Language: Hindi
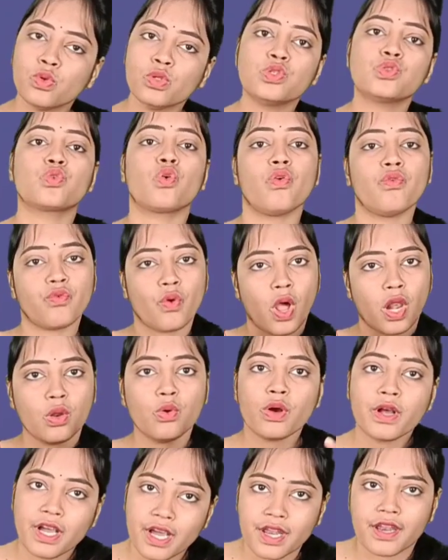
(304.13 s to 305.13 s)
रूल्स को
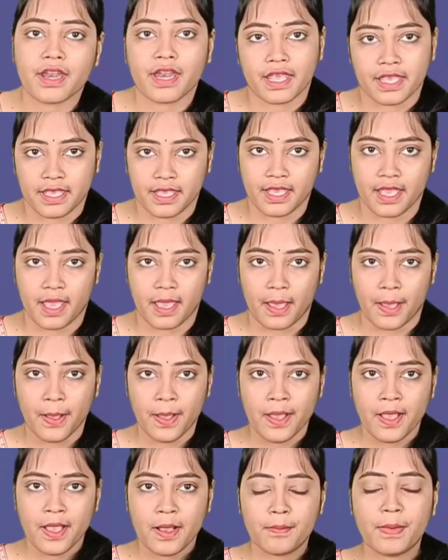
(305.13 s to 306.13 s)
फॉलो कर रही है
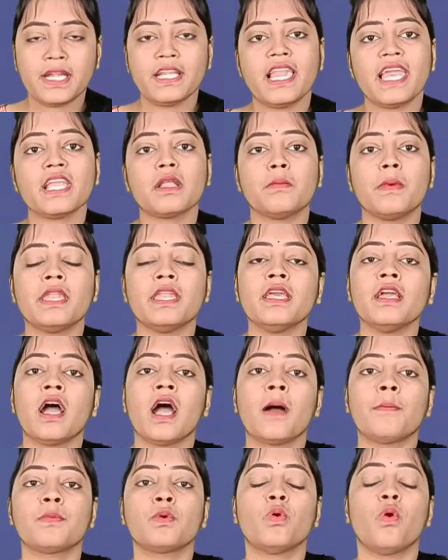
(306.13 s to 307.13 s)
बट लाइक like, मैंने
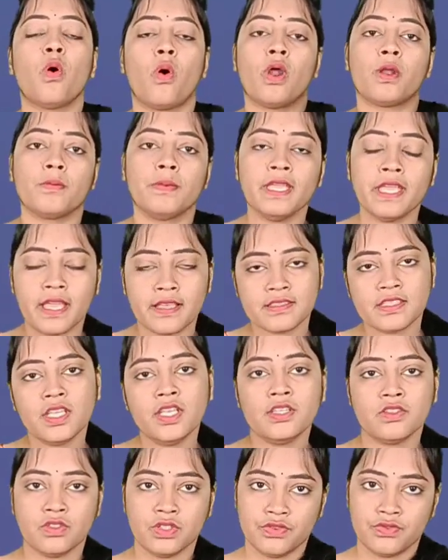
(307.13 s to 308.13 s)
आपको और भी ऐसी
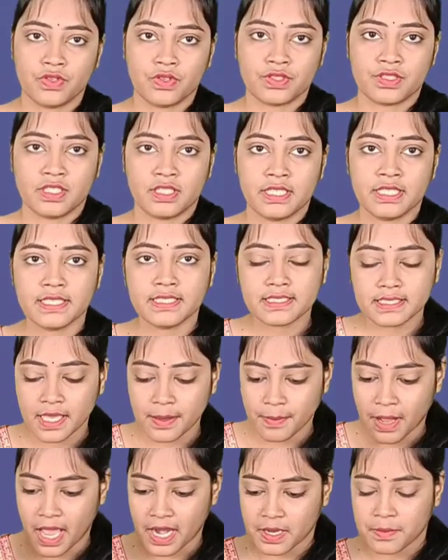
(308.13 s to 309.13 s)
यूनिवर्सिटीज़ के
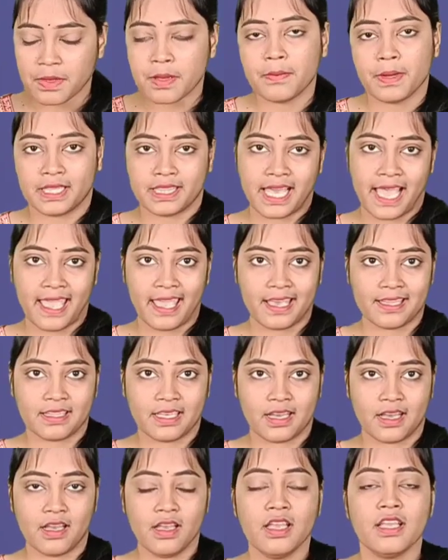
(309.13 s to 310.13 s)
बारे में बताया
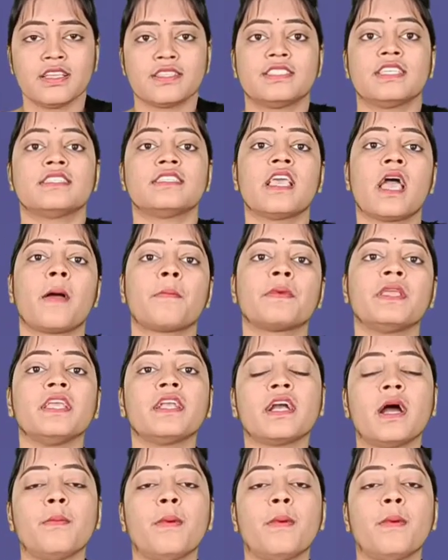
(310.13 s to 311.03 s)
था जैसे आपकी